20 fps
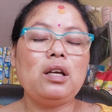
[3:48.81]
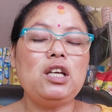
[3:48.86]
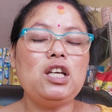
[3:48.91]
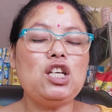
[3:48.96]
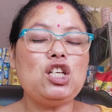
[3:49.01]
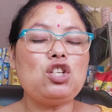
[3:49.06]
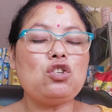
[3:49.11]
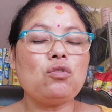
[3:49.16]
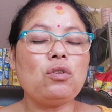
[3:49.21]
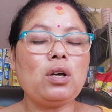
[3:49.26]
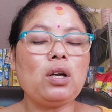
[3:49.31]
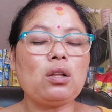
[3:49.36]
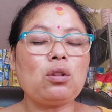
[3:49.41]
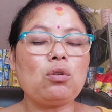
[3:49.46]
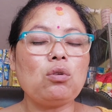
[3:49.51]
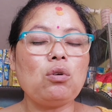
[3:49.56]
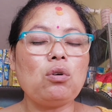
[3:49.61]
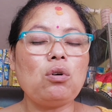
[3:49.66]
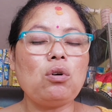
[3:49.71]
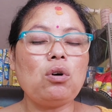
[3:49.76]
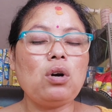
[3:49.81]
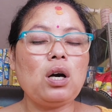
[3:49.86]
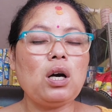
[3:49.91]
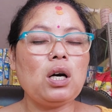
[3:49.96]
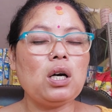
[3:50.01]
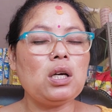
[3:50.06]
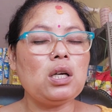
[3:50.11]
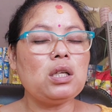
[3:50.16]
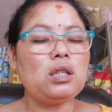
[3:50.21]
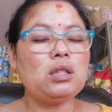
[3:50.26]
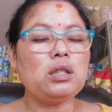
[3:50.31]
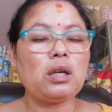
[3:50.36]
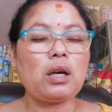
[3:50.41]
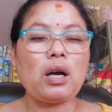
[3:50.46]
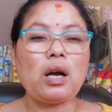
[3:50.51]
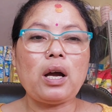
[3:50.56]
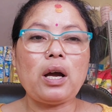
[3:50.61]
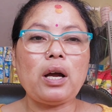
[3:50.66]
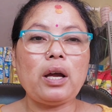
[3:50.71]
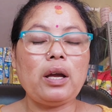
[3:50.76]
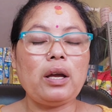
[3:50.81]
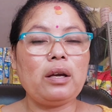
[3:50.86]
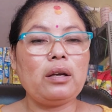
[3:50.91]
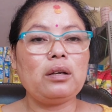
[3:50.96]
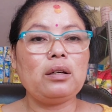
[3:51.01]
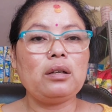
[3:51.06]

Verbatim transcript: ईश्वर तो हर जगह है